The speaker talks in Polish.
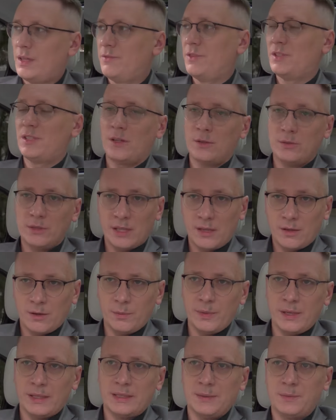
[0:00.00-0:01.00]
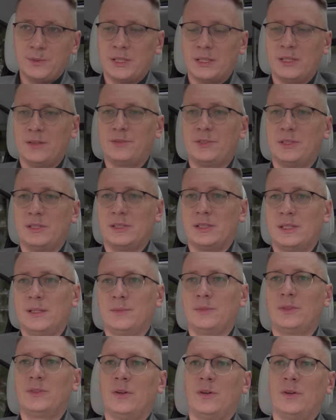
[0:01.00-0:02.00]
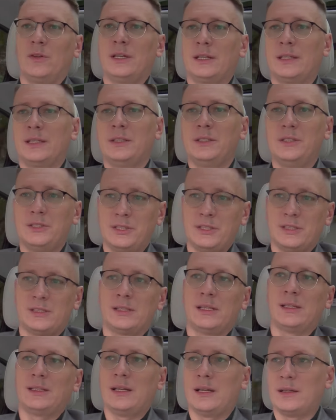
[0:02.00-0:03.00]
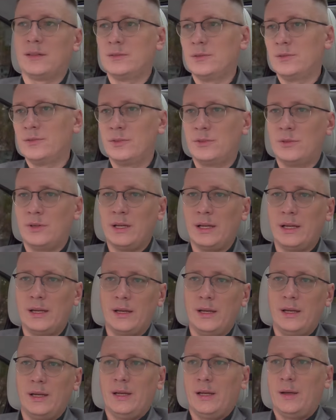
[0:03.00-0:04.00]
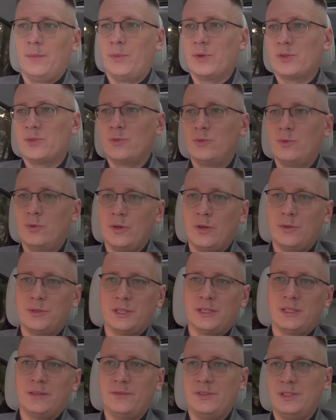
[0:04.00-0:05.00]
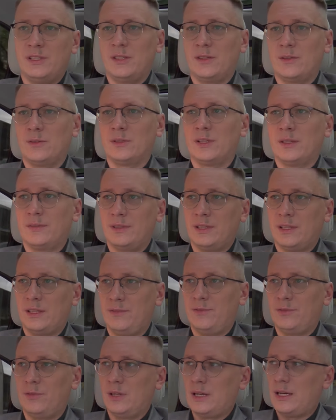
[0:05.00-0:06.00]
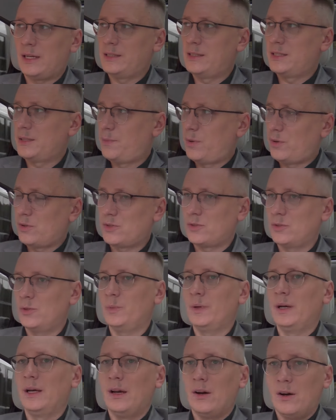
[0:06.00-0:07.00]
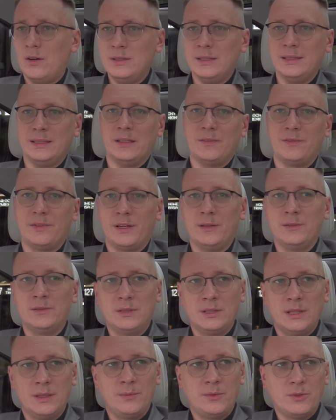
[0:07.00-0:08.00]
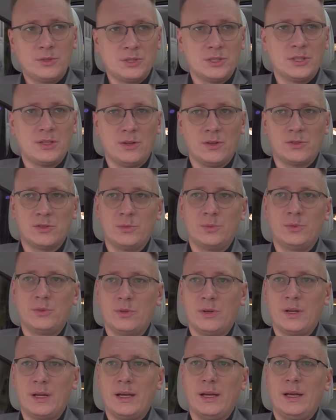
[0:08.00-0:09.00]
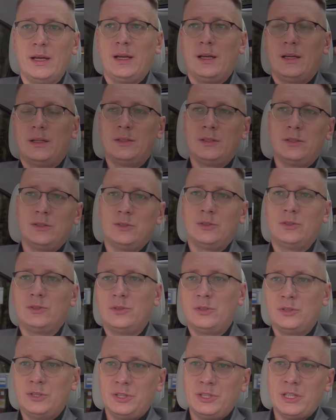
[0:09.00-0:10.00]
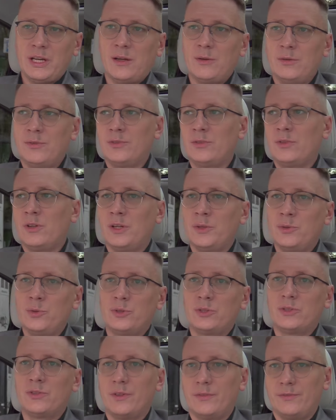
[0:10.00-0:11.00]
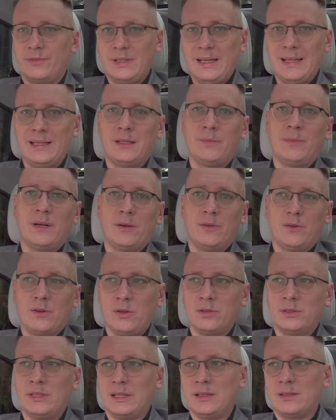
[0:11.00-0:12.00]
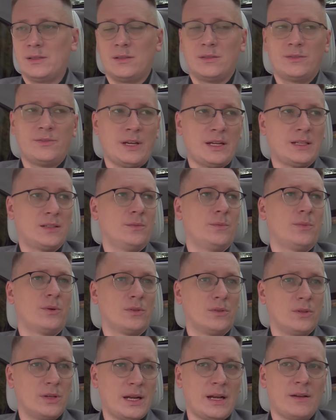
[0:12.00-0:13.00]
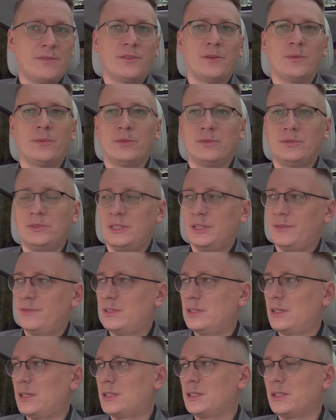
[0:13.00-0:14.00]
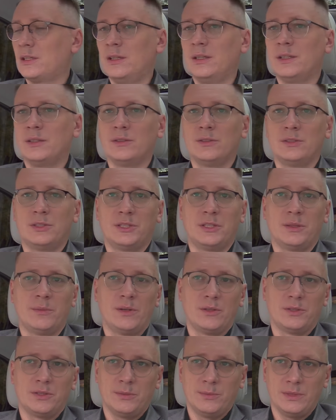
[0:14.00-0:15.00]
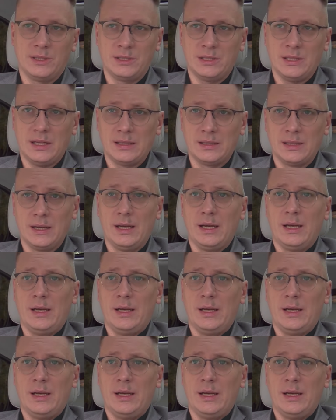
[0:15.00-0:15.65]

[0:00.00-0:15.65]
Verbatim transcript: wizerunek kobiety przede wszystkim do jak najniższych standardów, które posługują się tym wizerunkiem w taki wulgarny sposób, one trafiają do najmłodszych osób, które, do, do, do dzieciaków, które już wtedy mają kontakt z otwartą pornografią, bo dzisiaj wystarczy kliknąć, że się ma 18 lat